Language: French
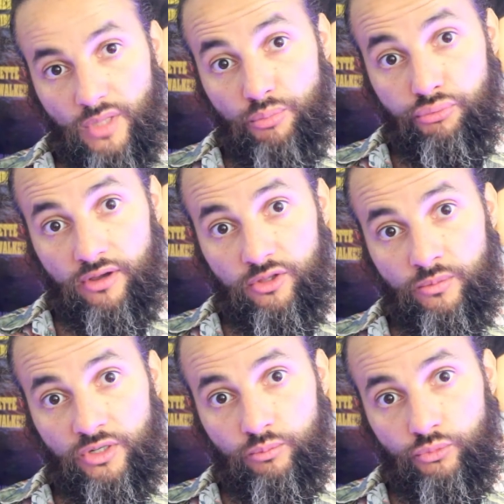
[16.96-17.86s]
Et pour un
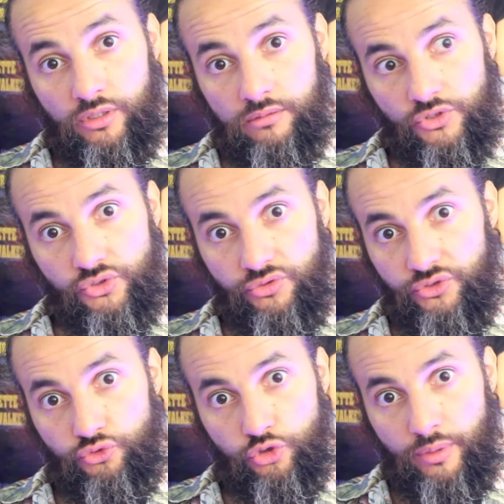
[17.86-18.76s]
homme comme moi, ce n'est
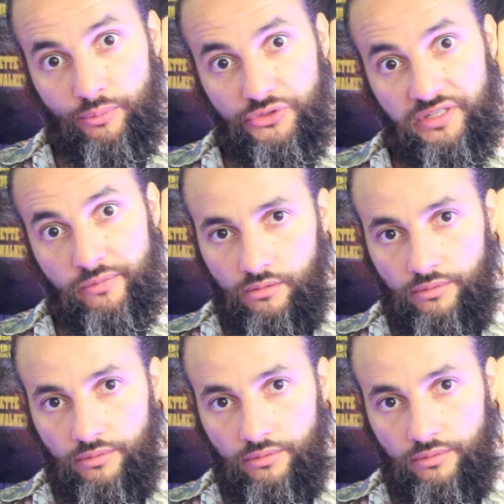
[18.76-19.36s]
juste pas possible.